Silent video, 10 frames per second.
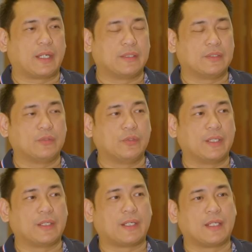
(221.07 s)
Chinese New
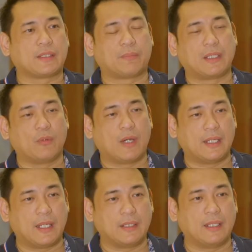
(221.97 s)
Year dahil sa
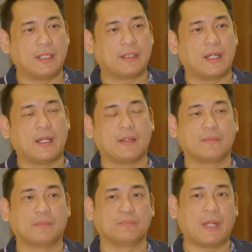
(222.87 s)
paniwala nila
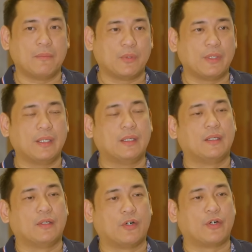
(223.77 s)
ng baboy
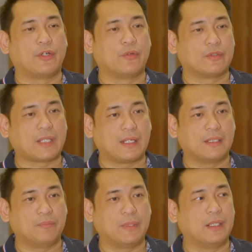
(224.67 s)
or yung
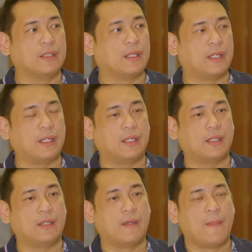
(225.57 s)
suckling pig
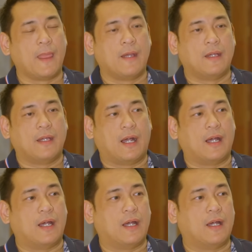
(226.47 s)
ay uh, eh,
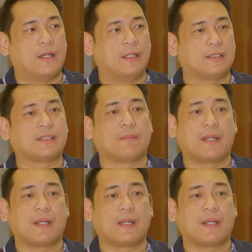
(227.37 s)
ah, isa sa